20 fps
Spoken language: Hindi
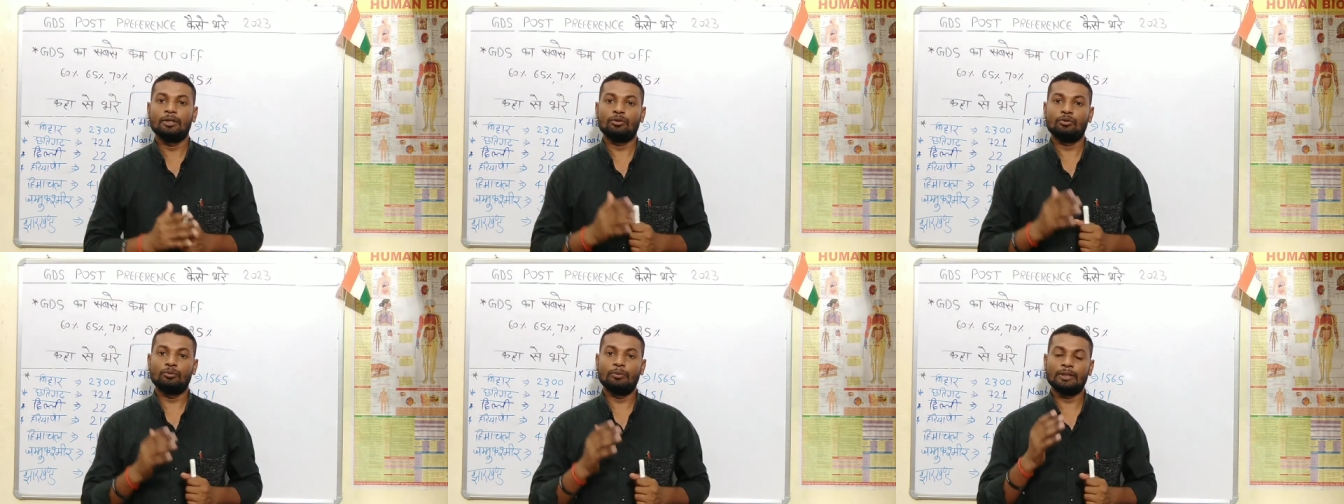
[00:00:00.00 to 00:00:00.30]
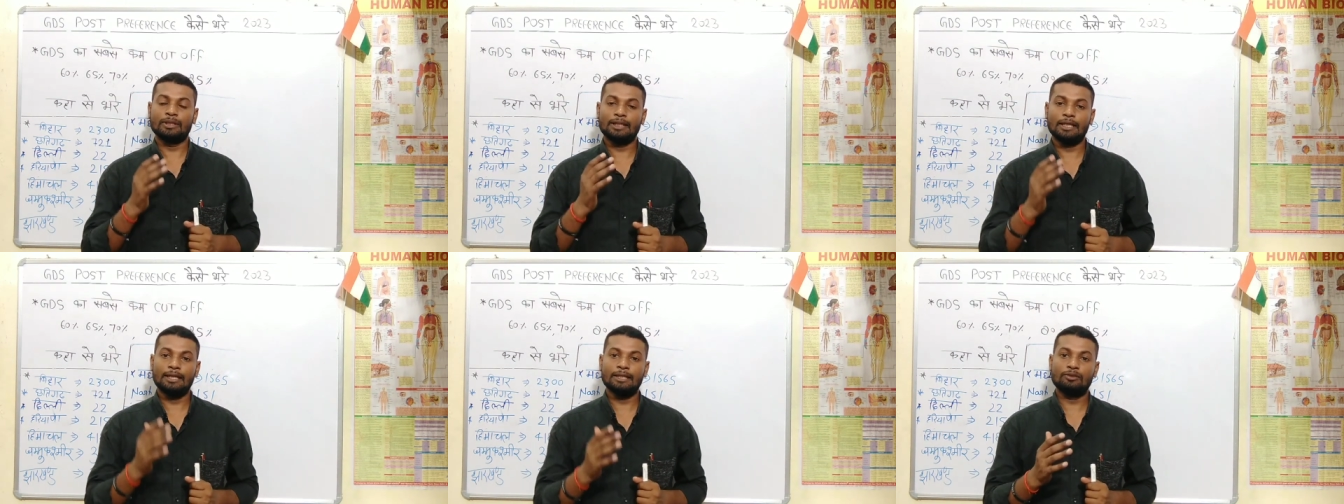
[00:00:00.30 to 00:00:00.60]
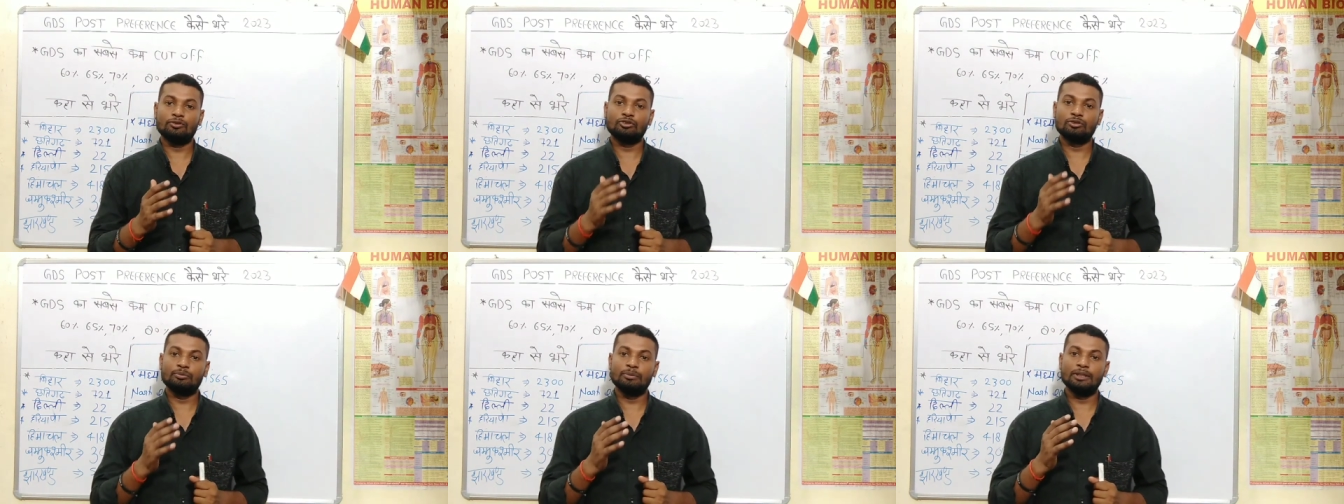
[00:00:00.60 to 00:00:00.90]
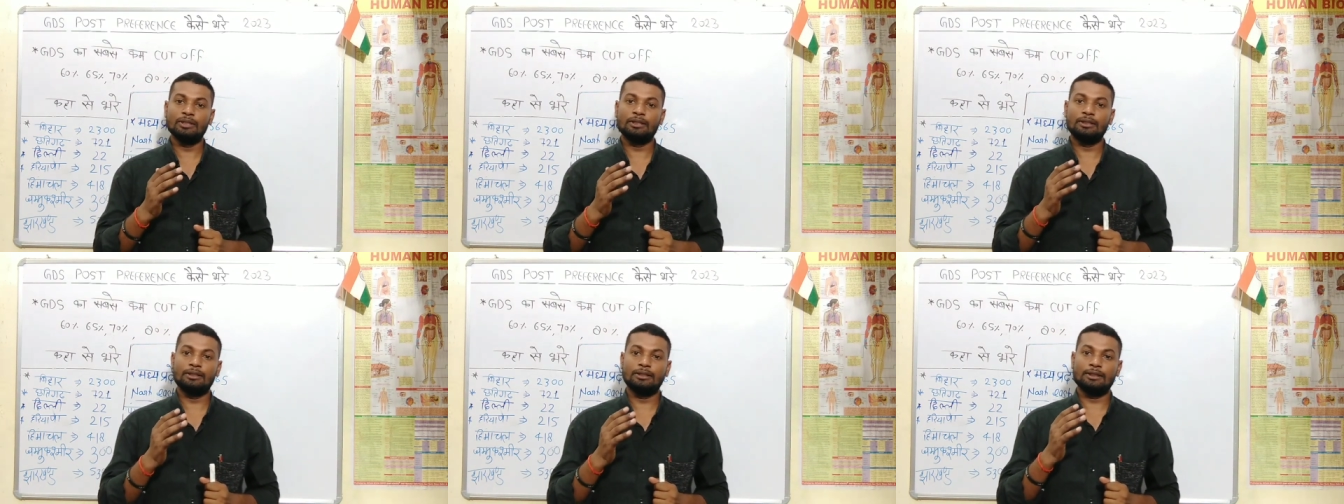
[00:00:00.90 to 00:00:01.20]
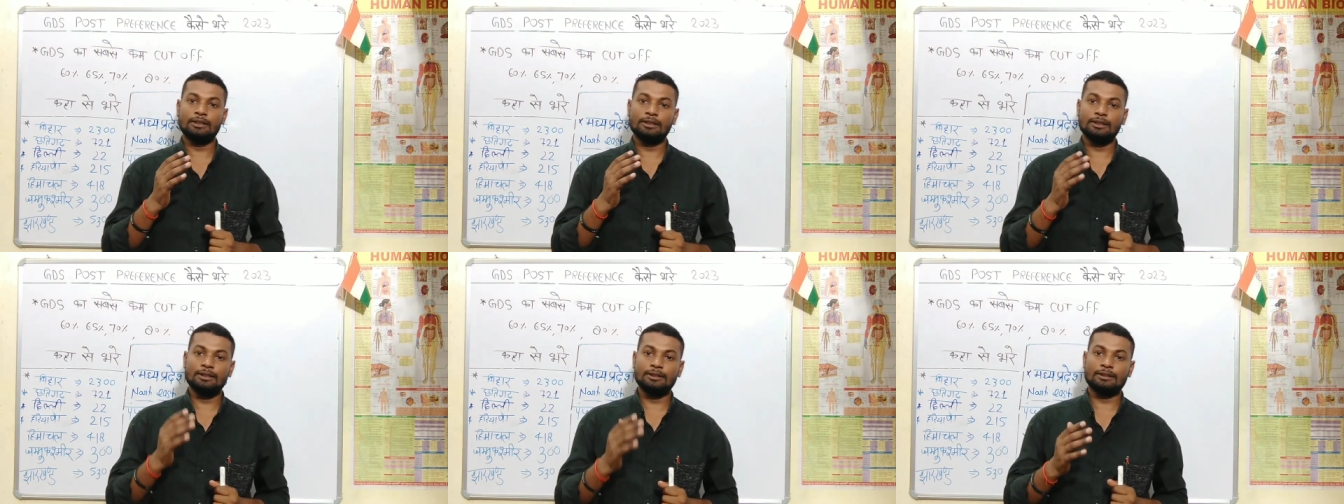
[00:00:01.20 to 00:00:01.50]
तो बताए तो उसमें
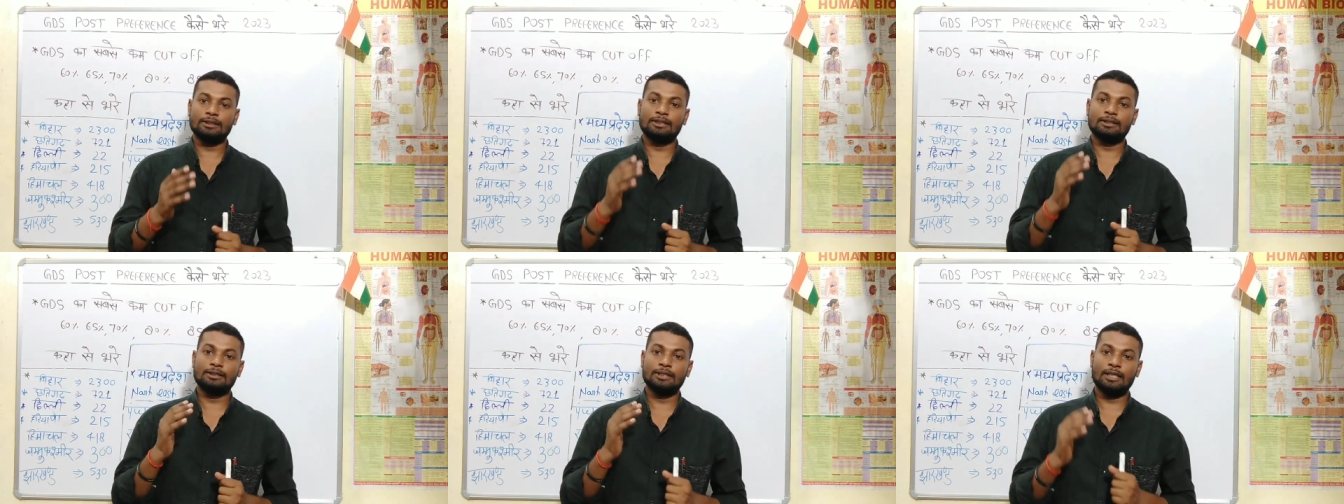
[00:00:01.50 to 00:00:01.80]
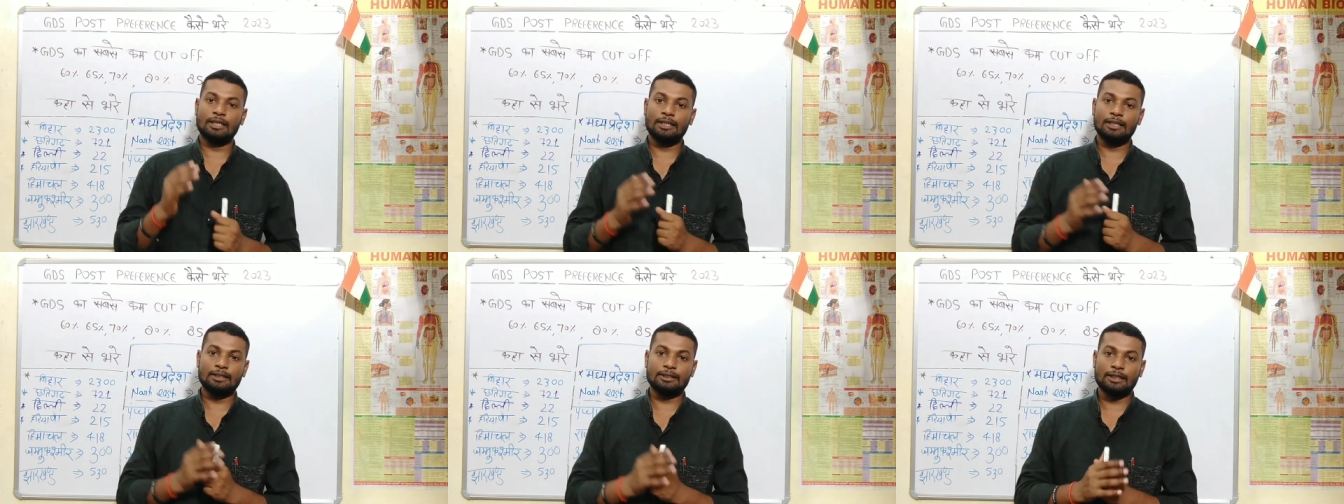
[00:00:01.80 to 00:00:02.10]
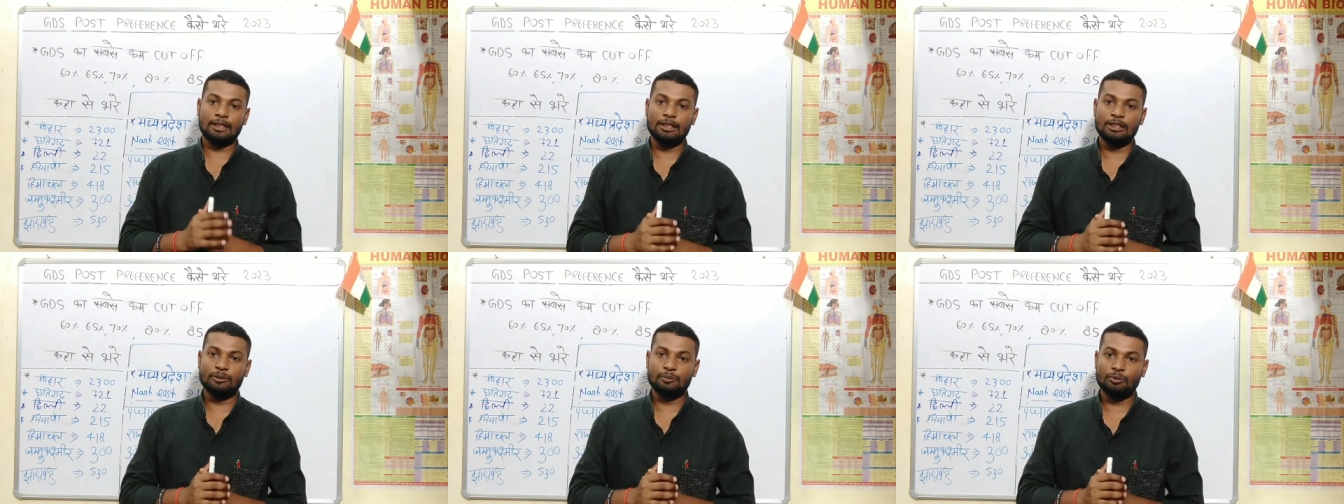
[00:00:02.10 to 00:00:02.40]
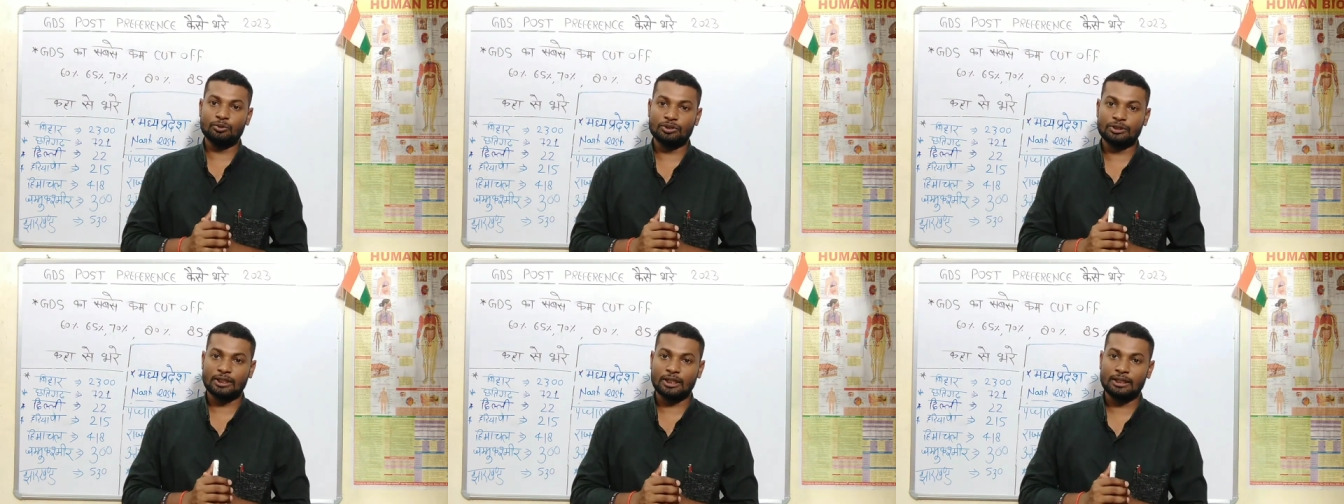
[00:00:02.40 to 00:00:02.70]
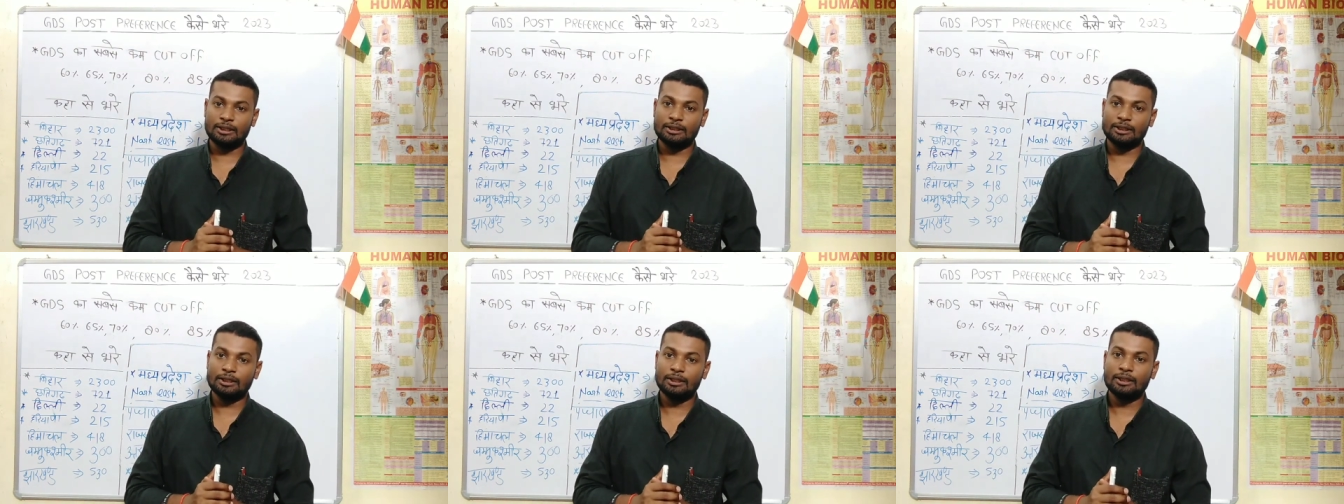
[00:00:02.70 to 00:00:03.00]
तीस हज़ार इकतालीस पोस्ट
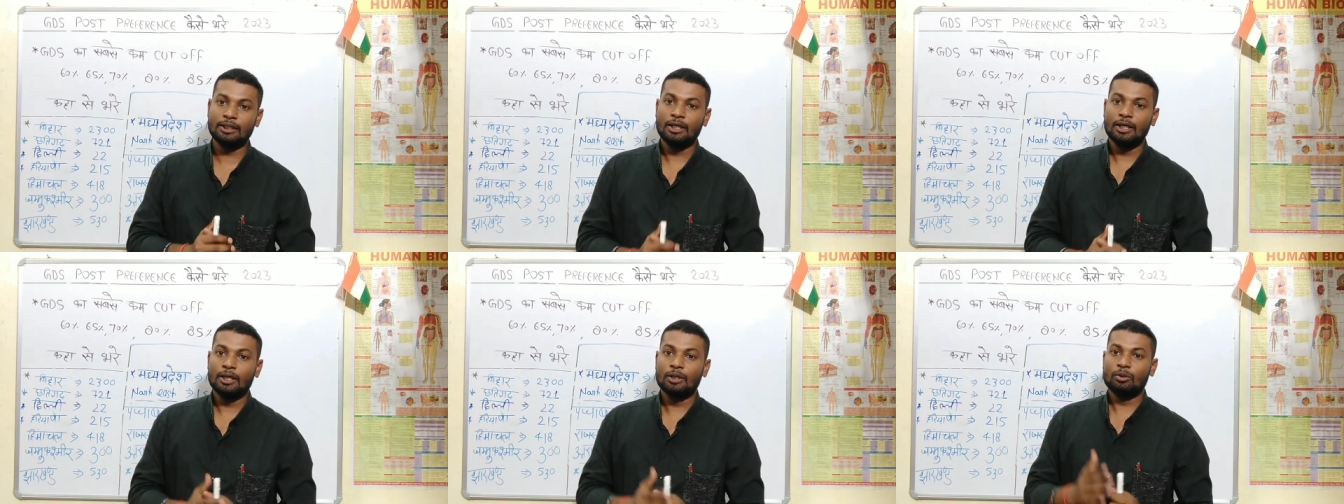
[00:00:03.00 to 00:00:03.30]
आई हैं